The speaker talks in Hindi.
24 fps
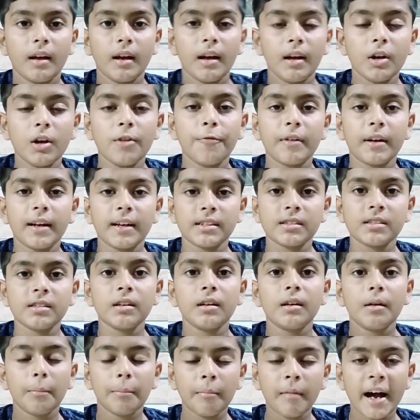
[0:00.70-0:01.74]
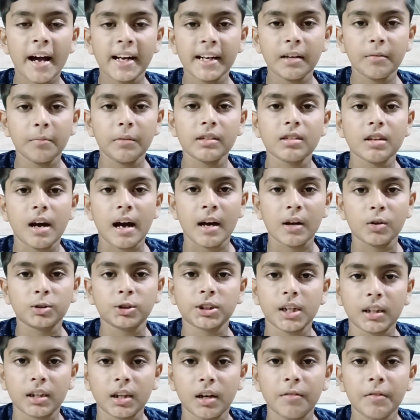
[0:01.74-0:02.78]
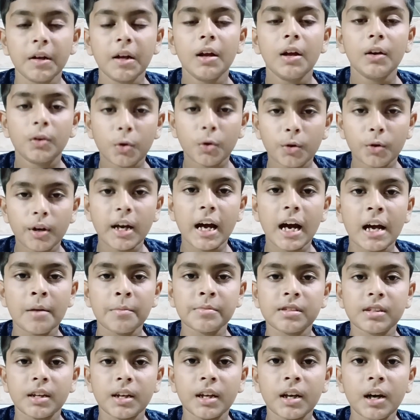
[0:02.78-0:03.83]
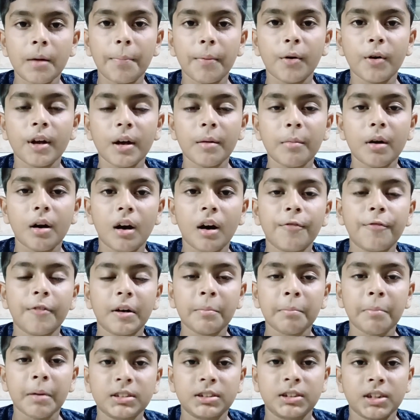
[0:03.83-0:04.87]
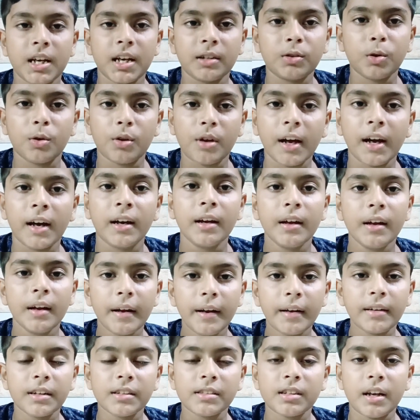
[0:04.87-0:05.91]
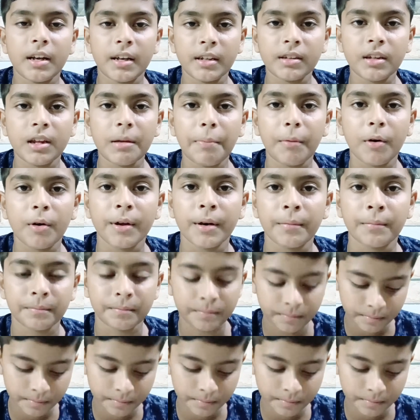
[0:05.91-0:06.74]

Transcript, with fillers: हेलो फ्रेंड्स माय नेम इज़ आरुष यादव टुडे आई एम सेइंग अ पोयम ऑफ हम बच्चे हैं तो क्या इट इज़ अ हिंदी पोयम